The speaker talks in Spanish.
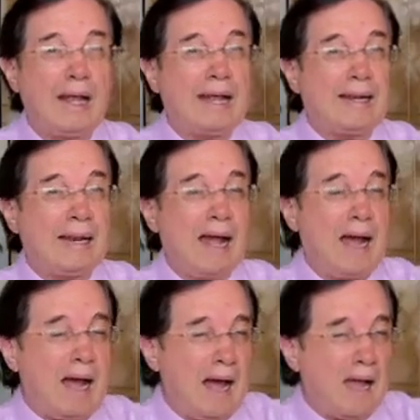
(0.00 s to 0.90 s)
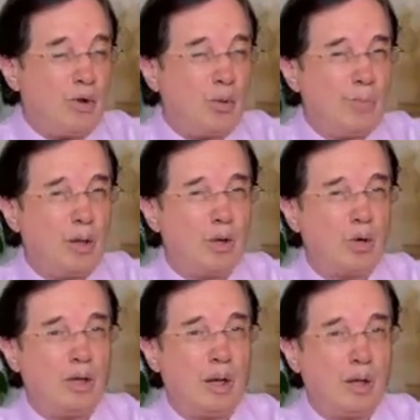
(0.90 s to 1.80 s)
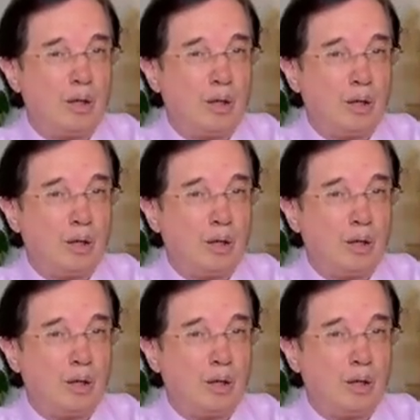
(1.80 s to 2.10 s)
la guerra, a nombre de